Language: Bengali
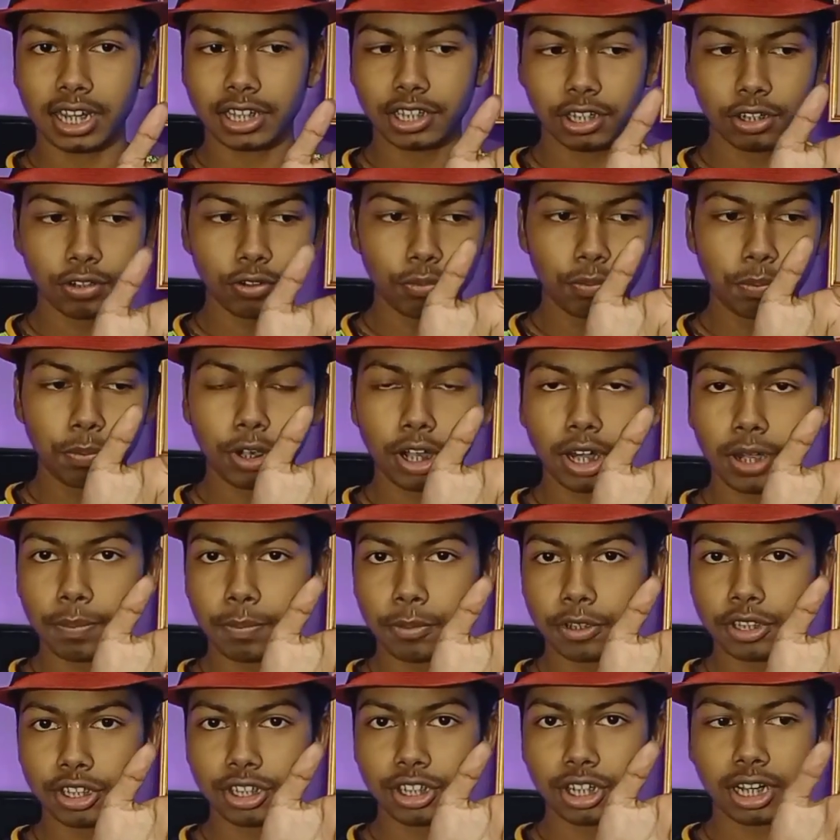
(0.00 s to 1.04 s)
গ্লাসের
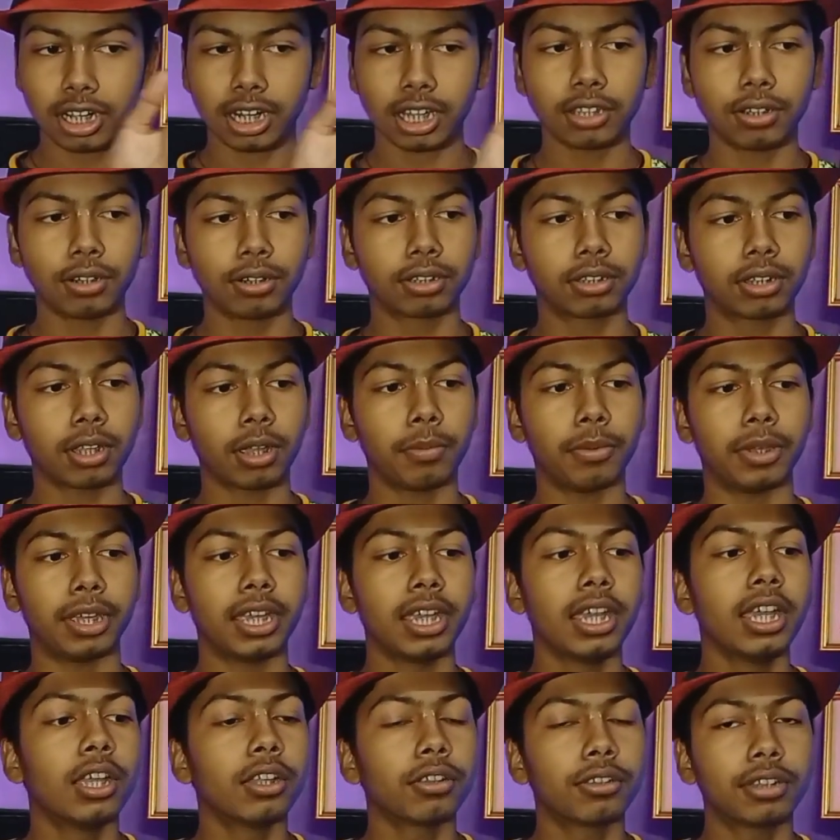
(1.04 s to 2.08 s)
উপরের পজিশনটা ধরতে
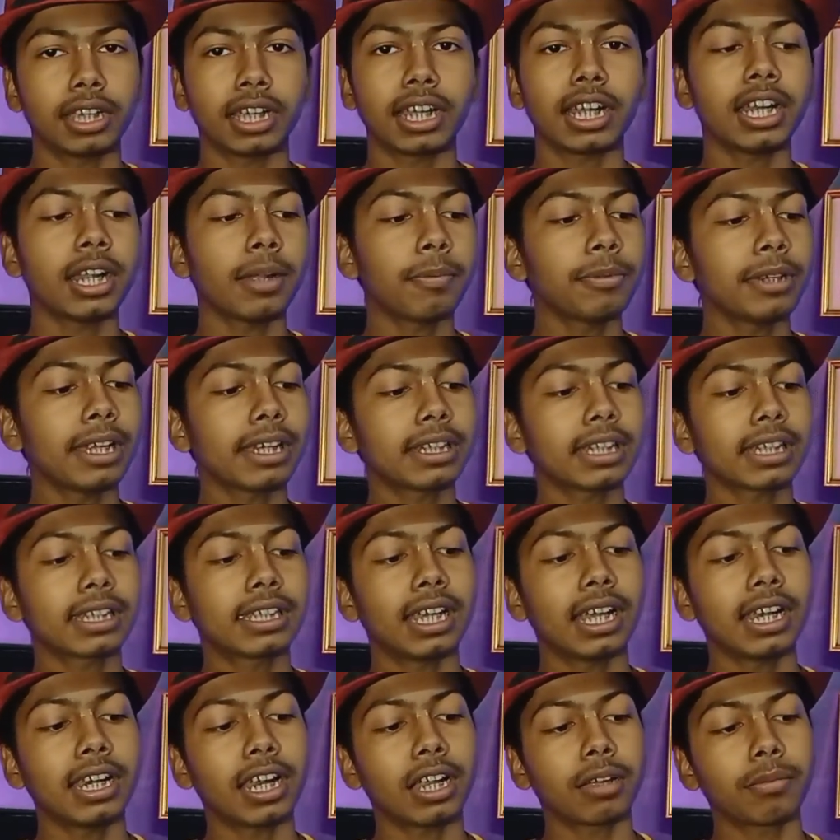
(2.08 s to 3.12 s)
হবে তো এখানে আপনি
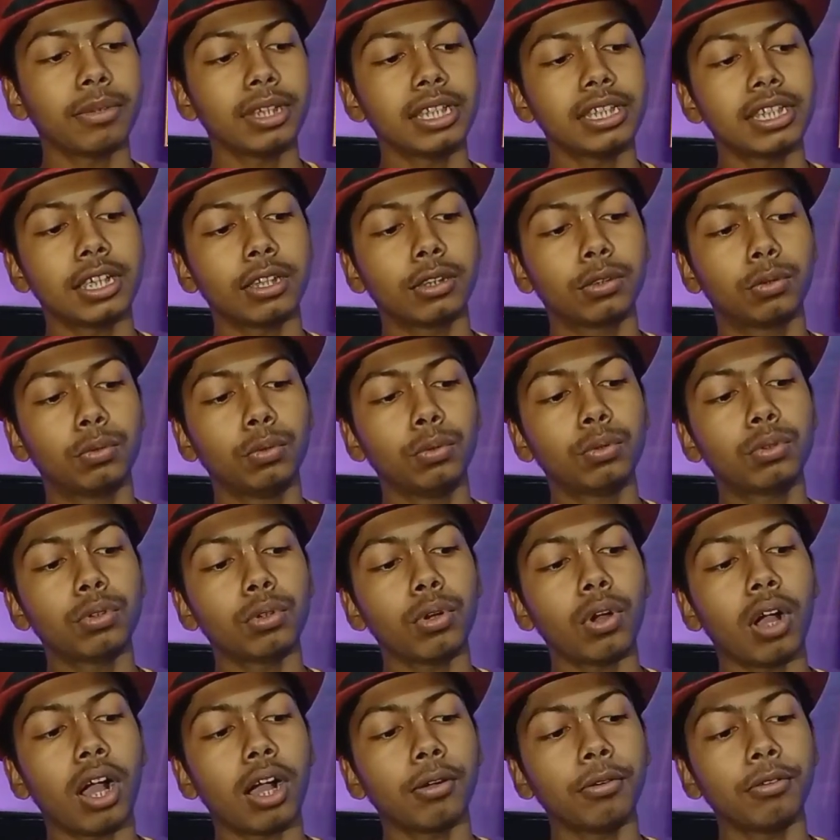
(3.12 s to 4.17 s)
একটা খেয়াল রাখবেন যে
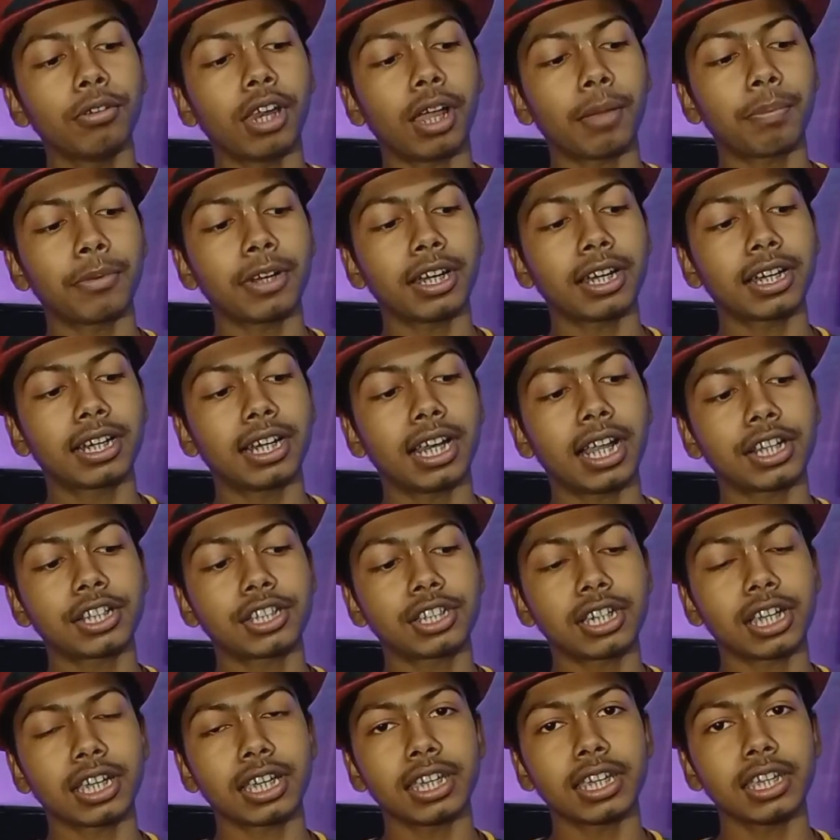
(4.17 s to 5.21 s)
দুটো আঙুল আপনার
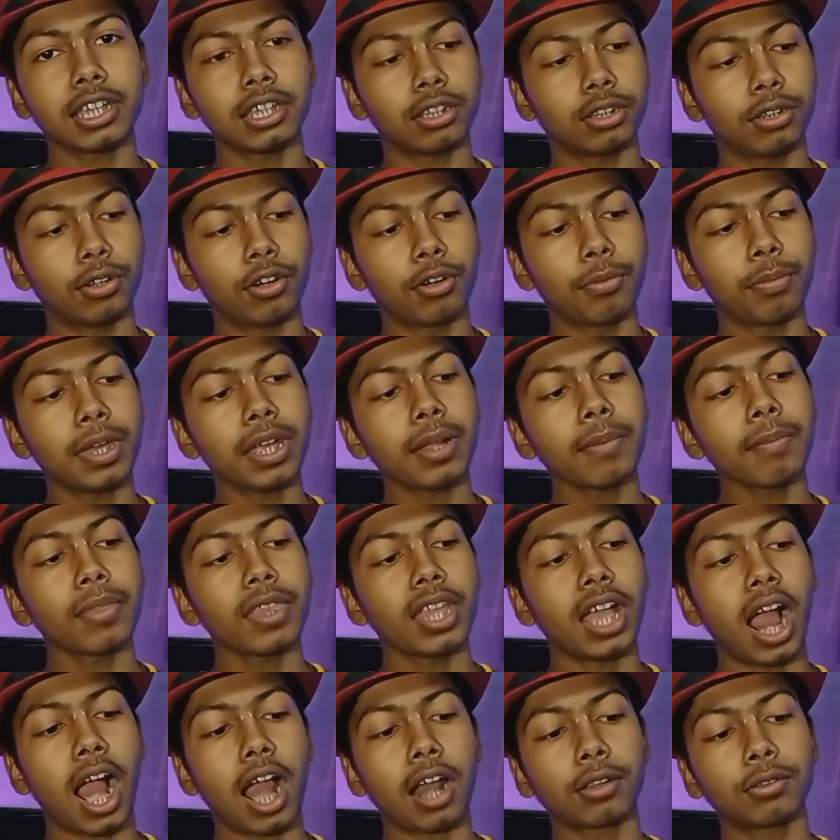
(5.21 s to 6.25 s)
গ্লাসটাকে ধরবে
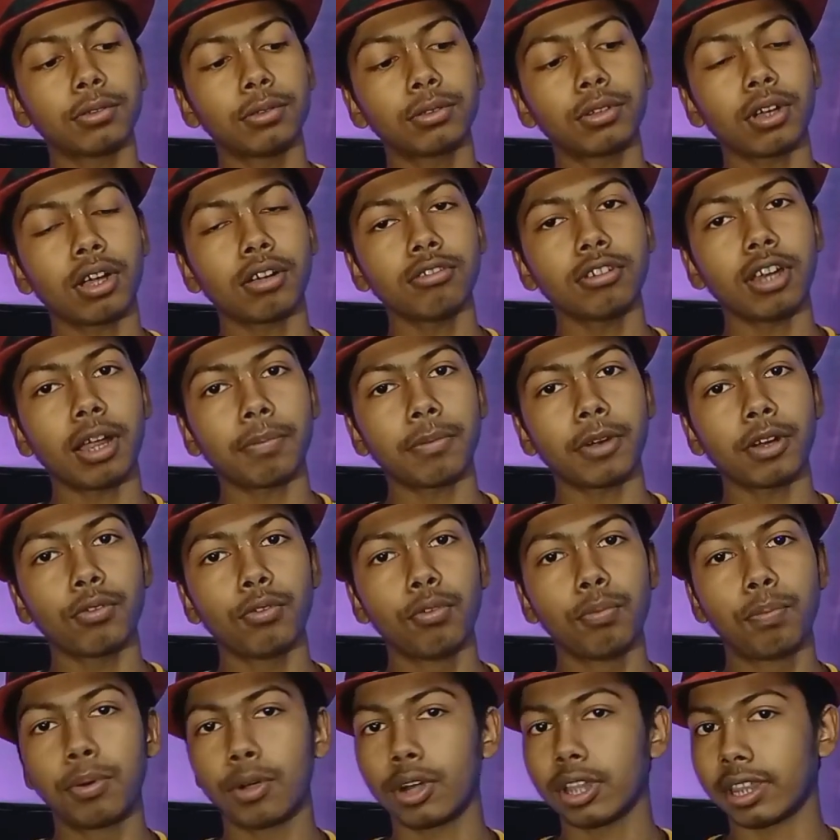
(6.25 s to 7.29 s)
আর দুটো আঙুল
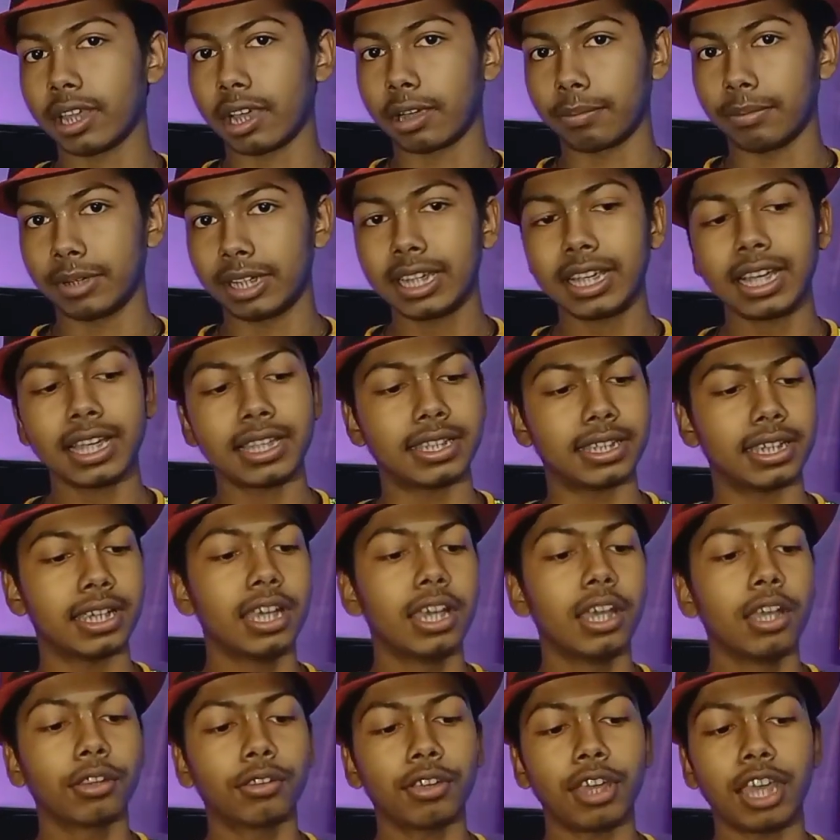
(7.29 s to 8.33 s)
আপনার উপরে থাকবে ঠিক
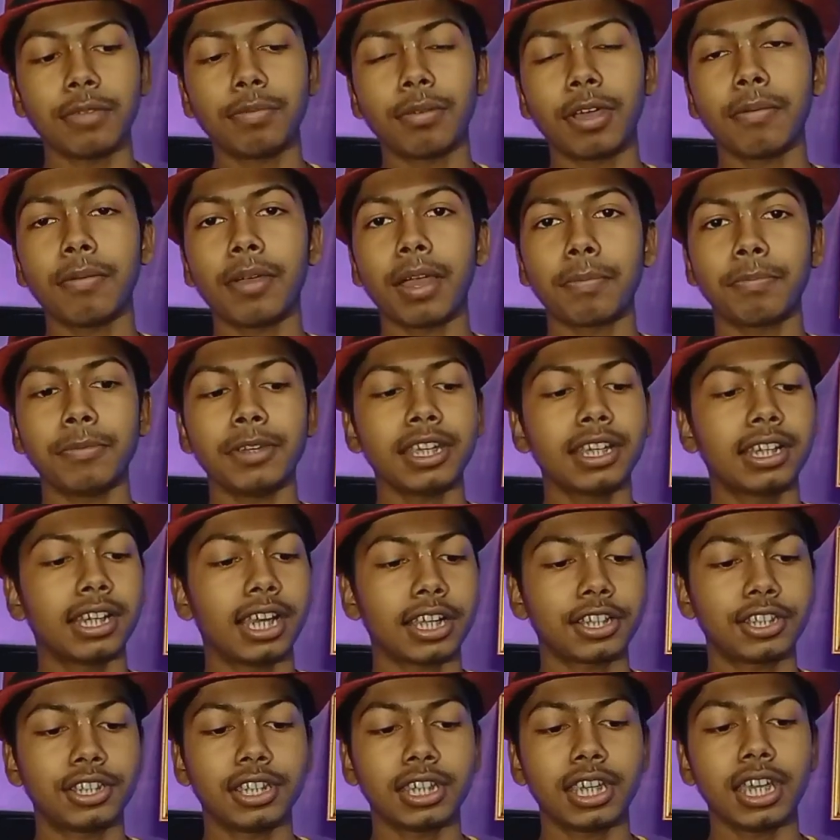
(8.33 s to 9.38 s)
আছে তো এইভাবে আপনি
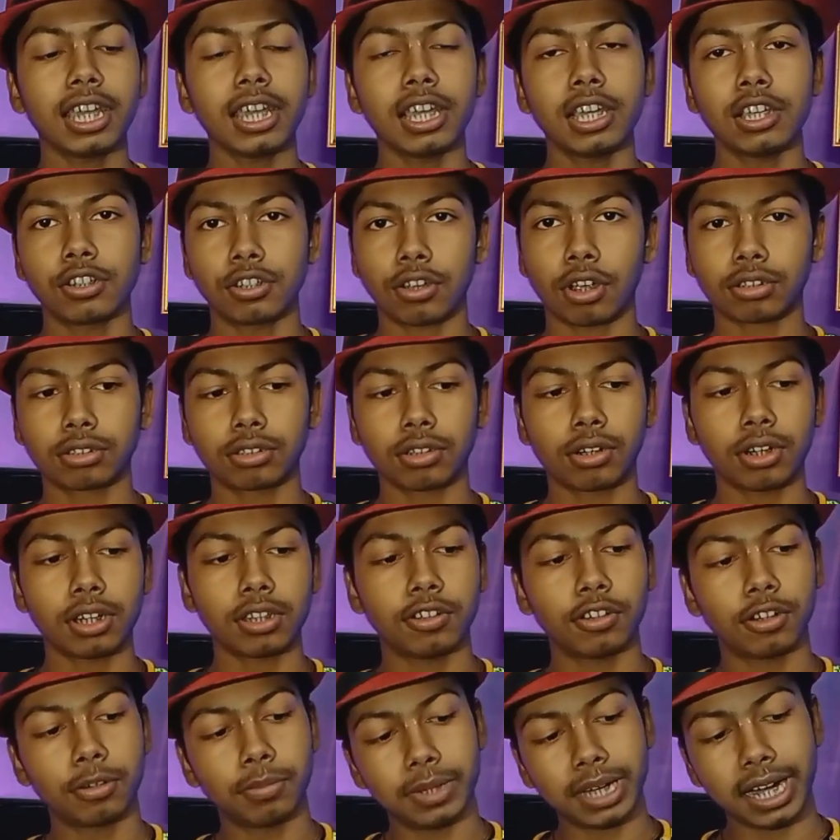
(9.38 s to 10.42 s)
গ্লাসটিকে শক্ত
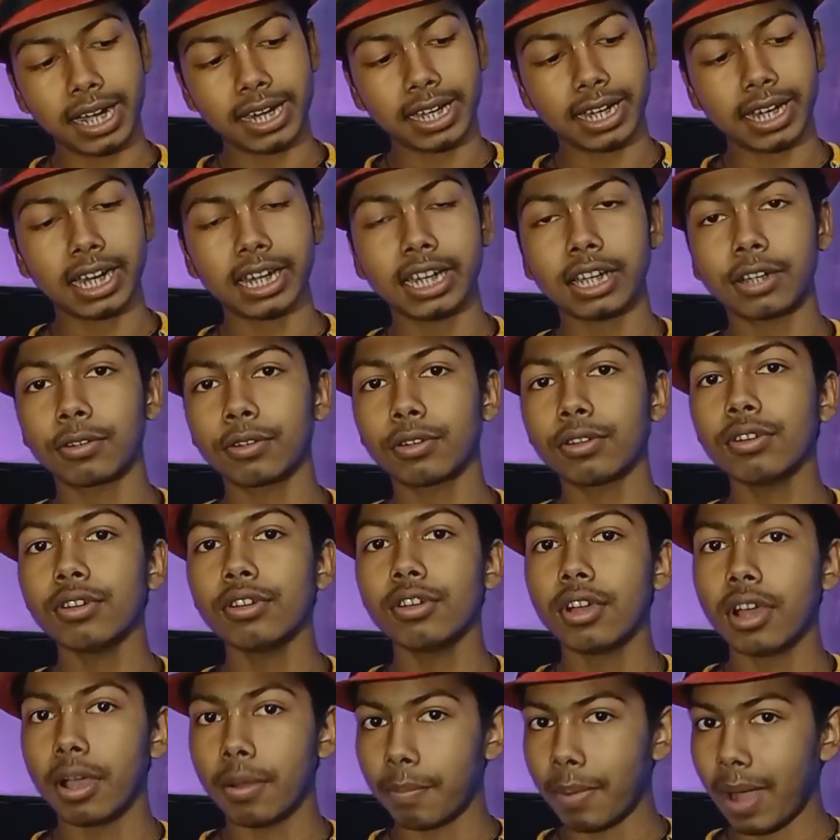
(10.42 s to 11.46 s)
করে ধরবেন আর এখানে
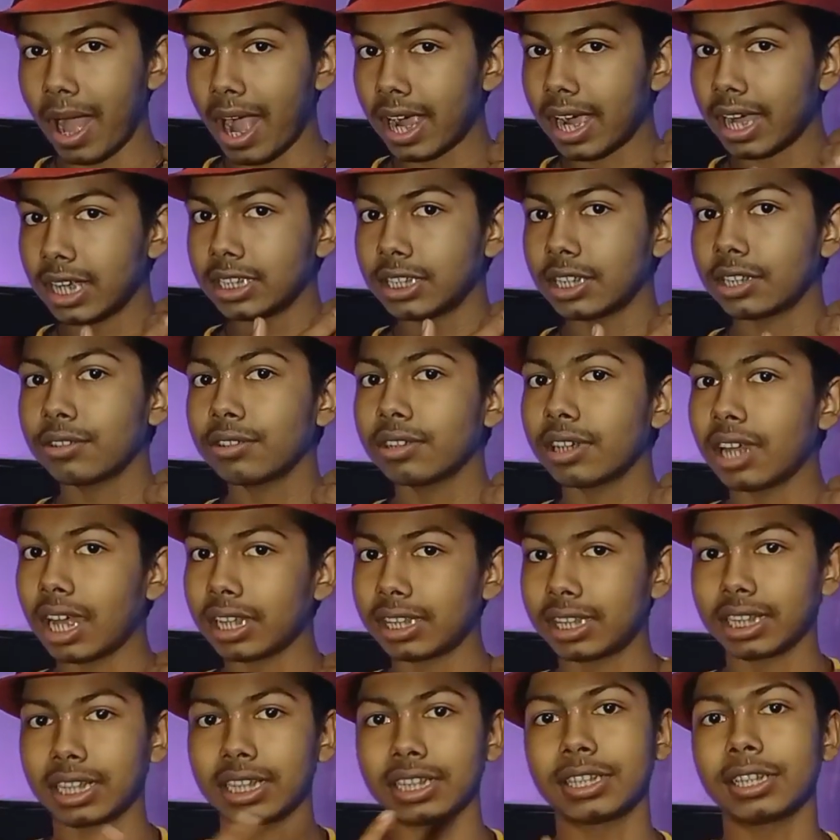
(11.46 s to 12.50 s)
কোনো ফাঁকা যেন
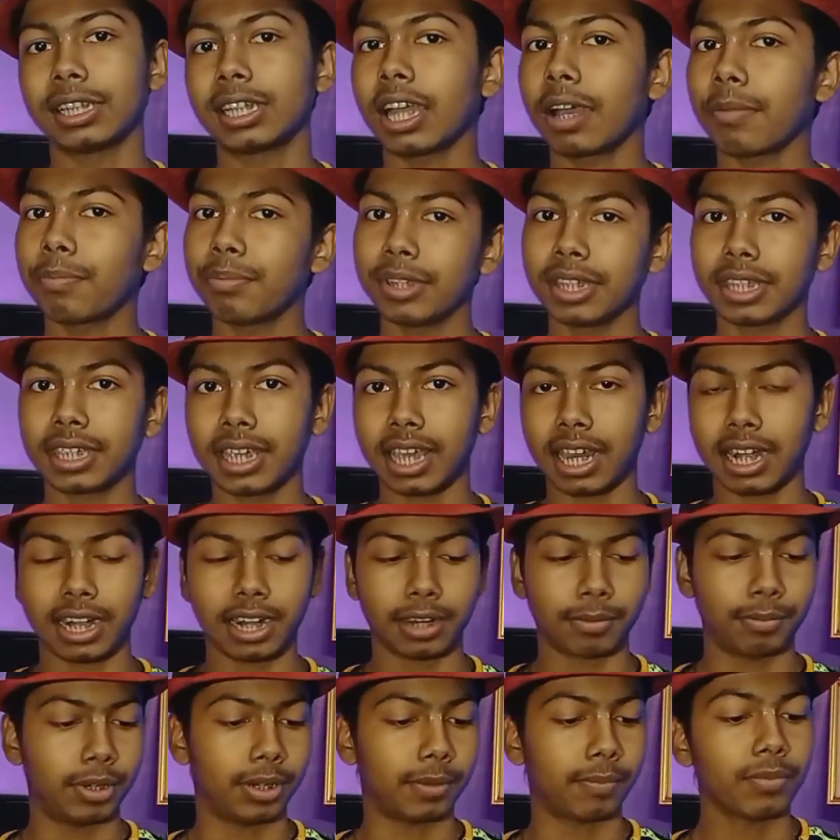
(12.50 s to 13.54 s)
না থাকে সেটা আপনি
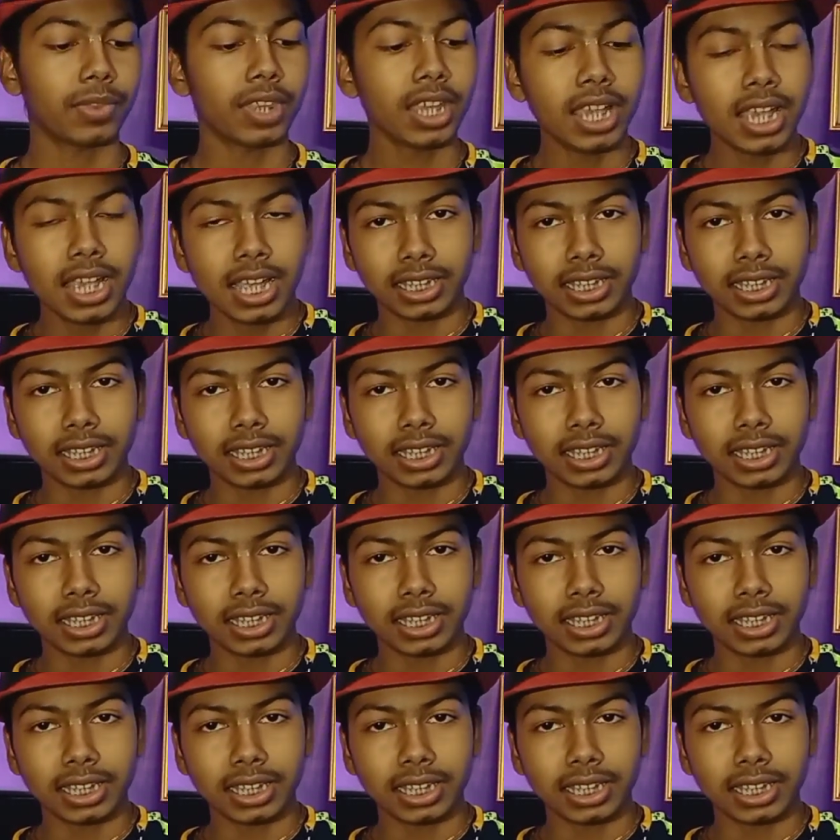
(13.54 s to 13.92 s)
খেয়াল রাখবেন